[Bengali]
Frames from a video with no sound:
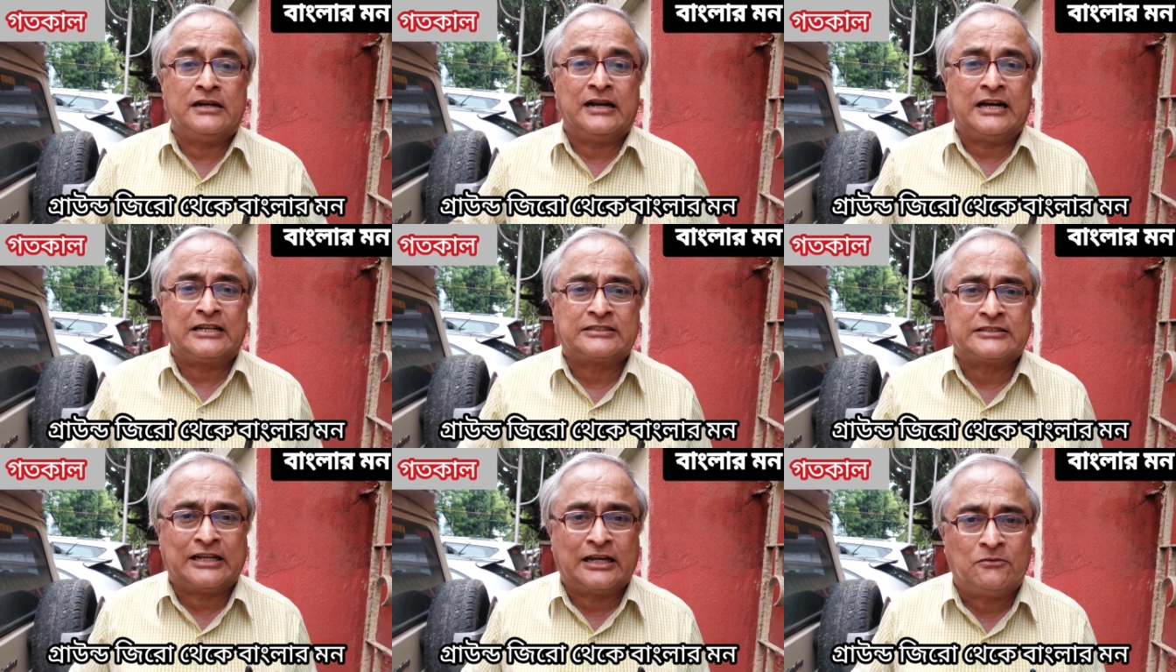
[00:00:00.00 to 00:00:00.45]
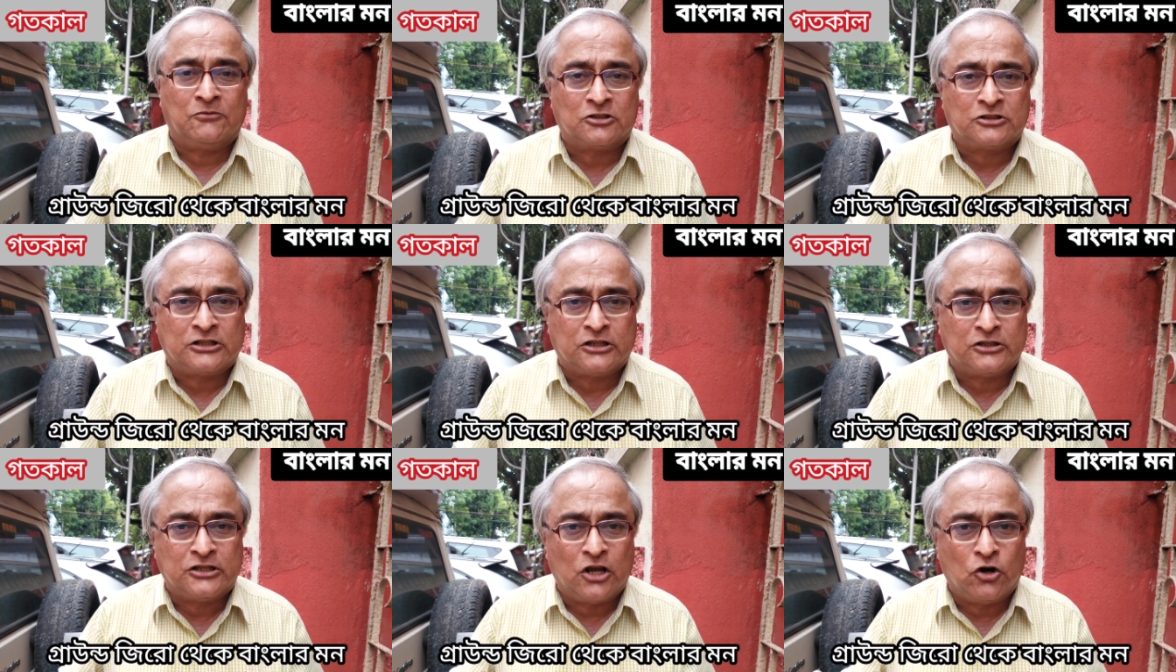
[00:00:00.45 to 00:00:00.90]
রাস্তার
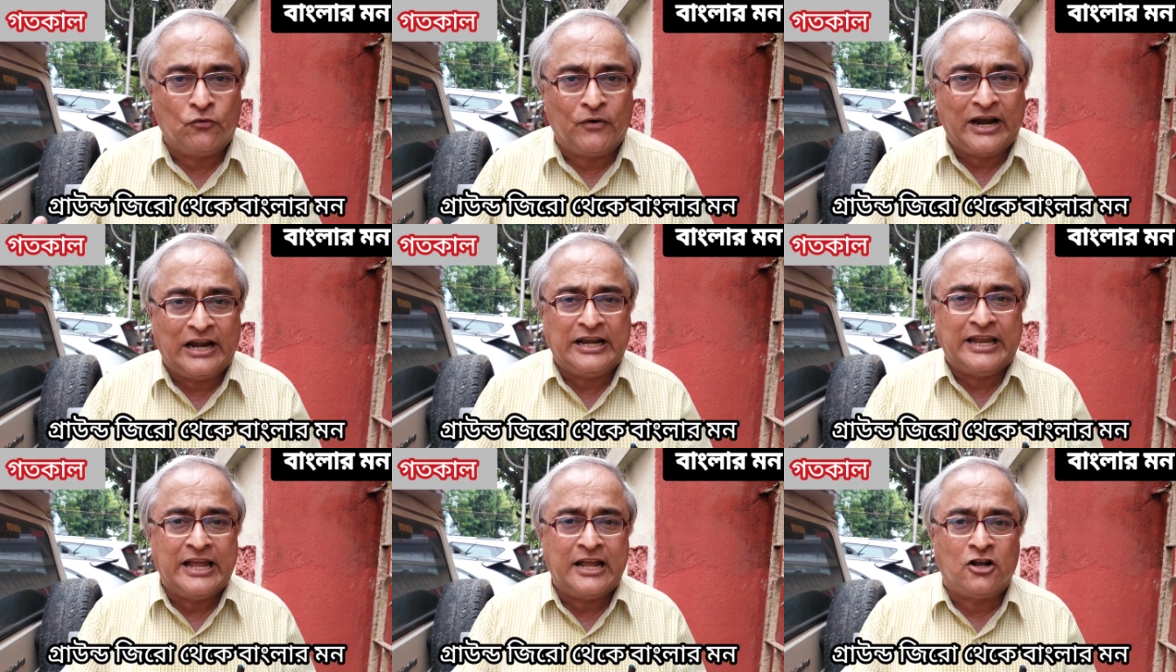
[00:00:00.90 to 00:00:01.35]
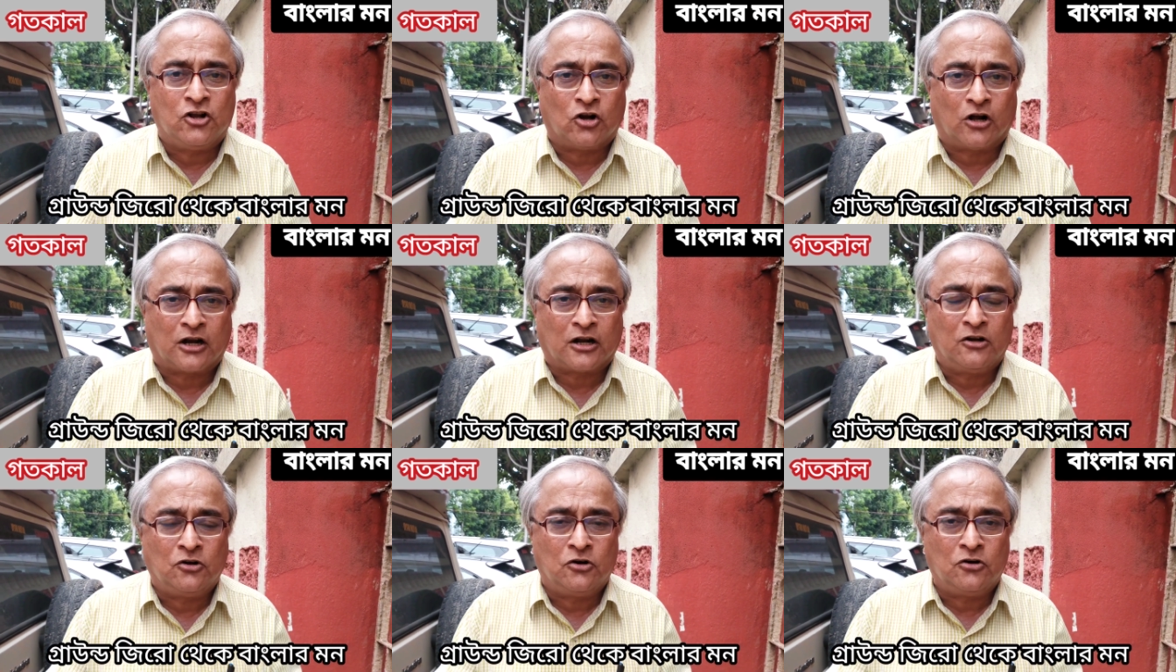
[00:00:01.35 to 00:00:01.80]
মধ্য দিয়ে ওয়েল্ডিং
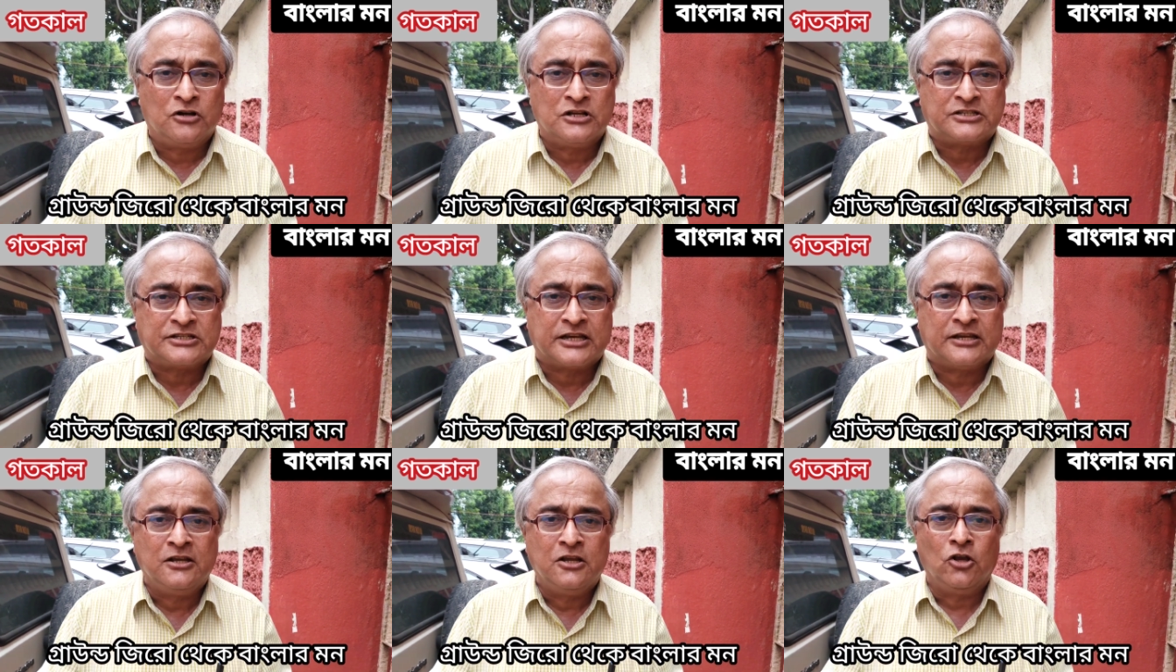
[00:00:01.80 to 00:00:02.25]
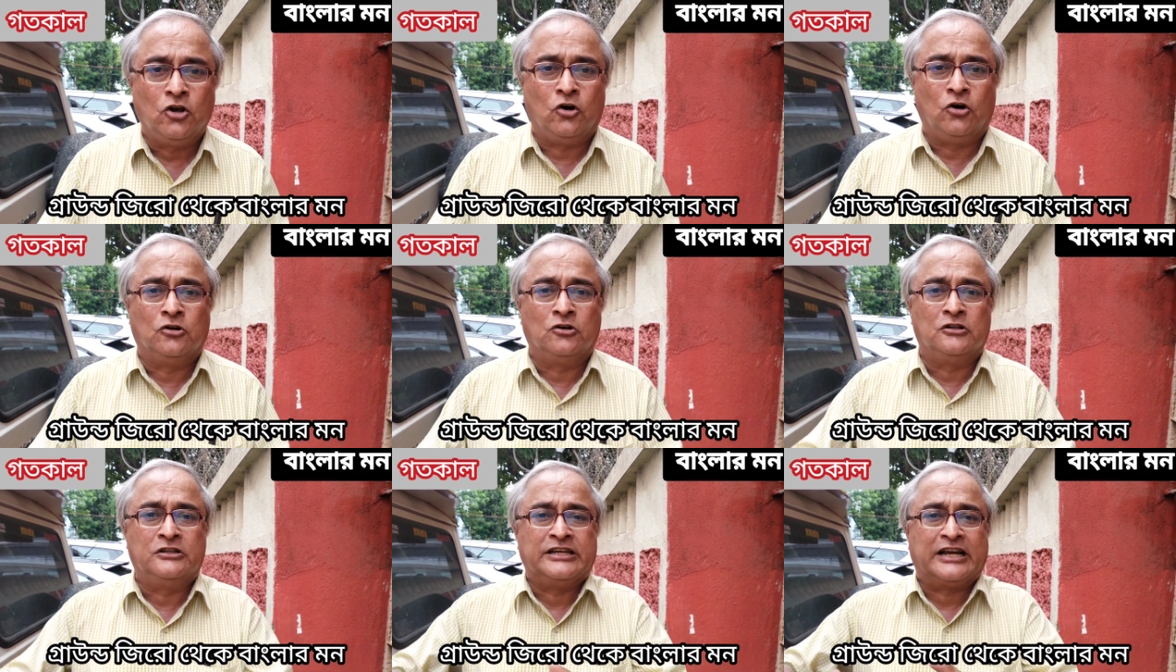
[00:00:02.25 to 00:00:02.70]
করানো হয়েছে
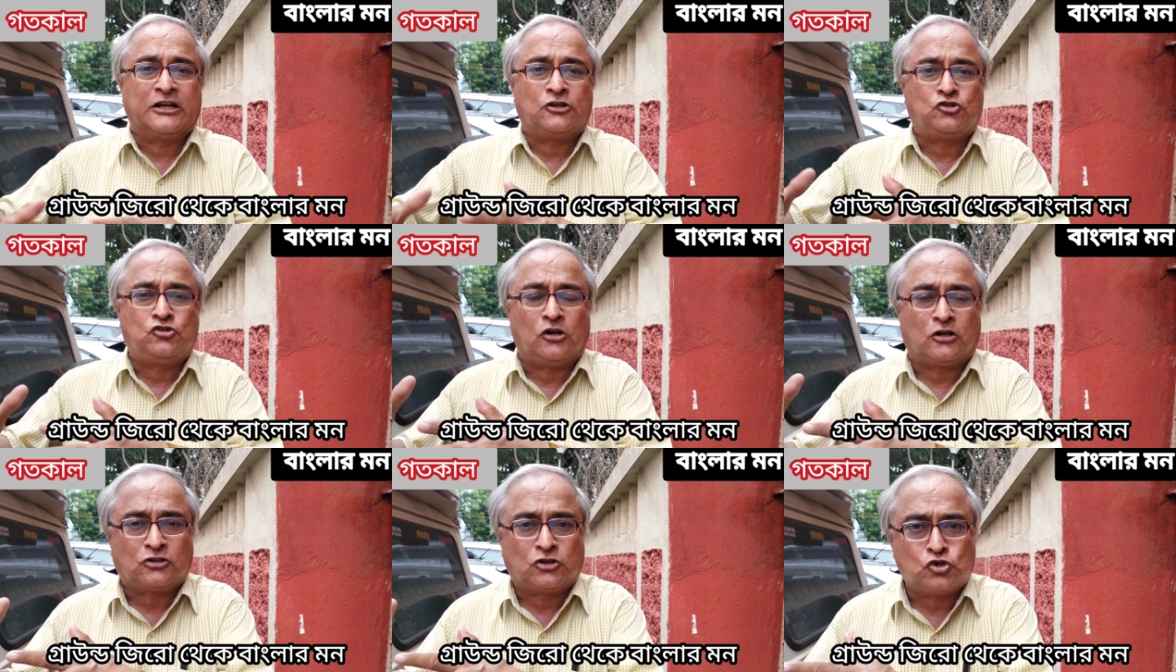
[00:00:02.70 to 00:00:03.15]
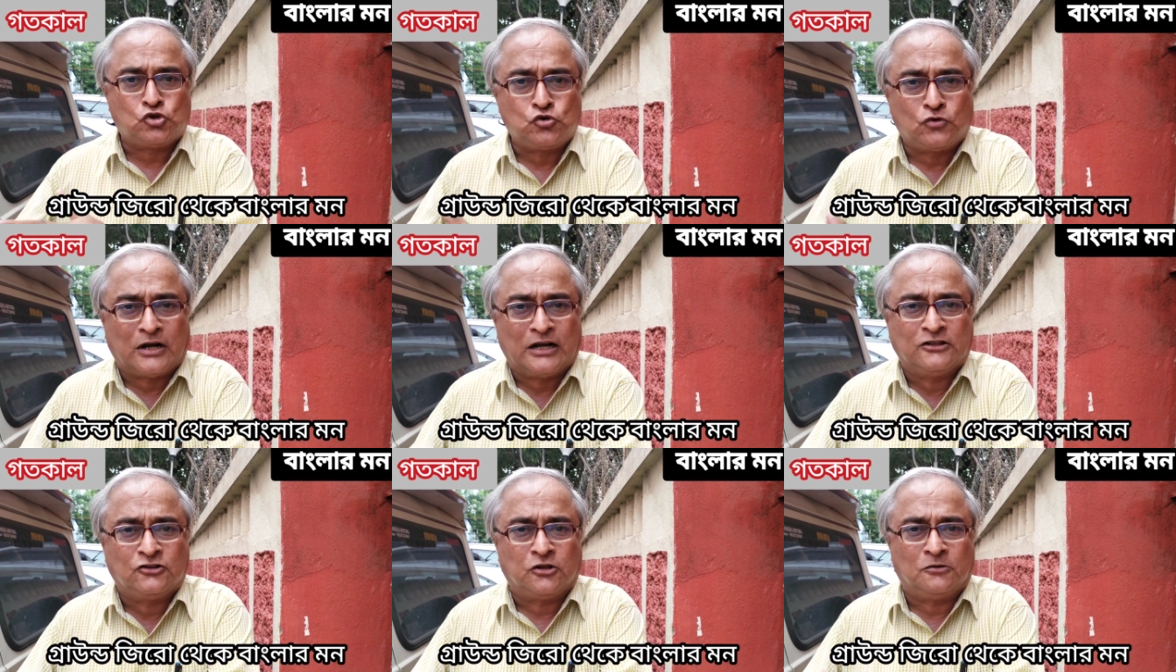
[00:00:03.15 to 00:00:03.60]
অন্যদিকে ডক্টর
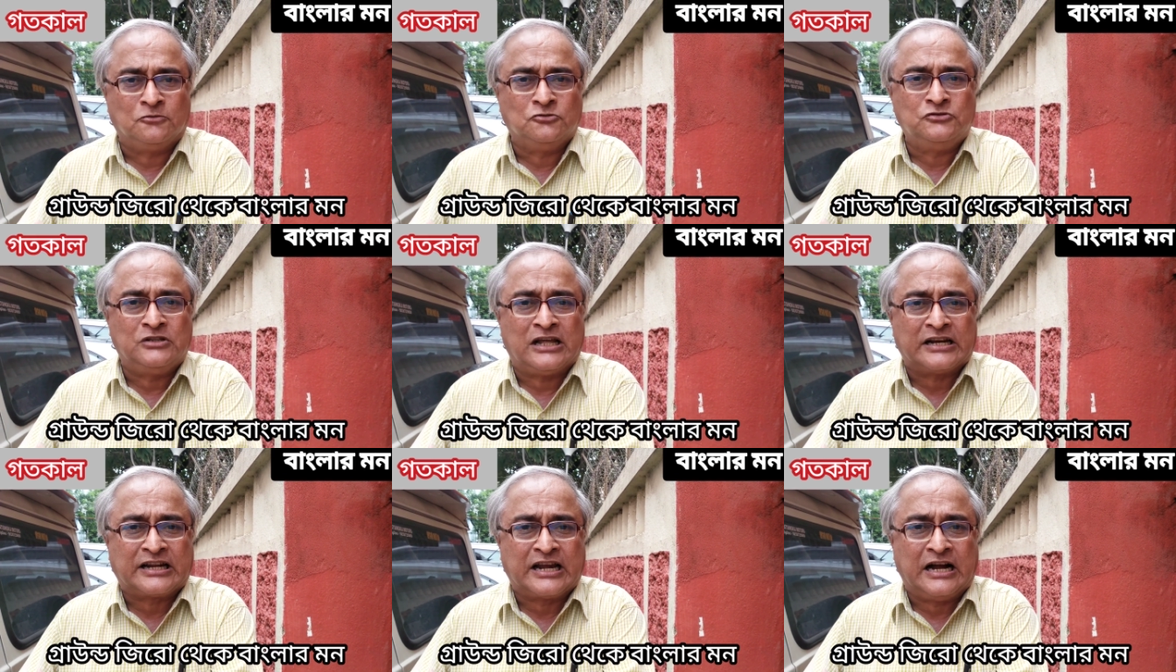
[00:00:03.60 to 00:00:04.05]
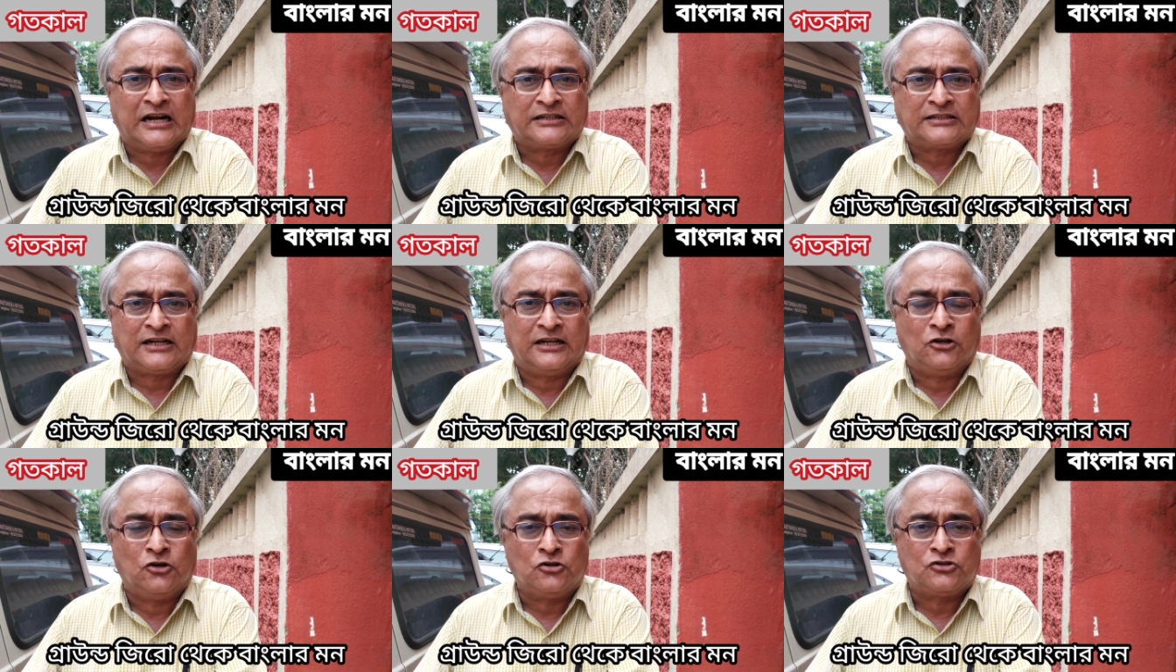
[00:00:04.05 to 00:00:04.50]
সুকান্ত মুন্দারকে
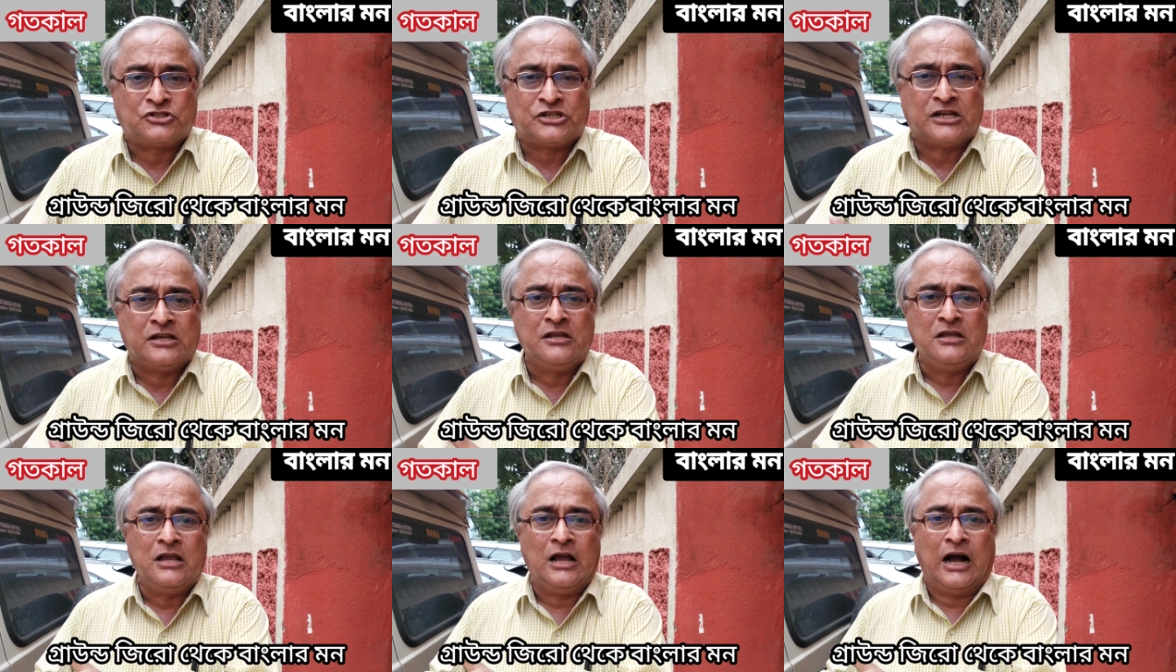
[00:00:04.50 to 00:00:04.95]
আটকানো হচ্ছে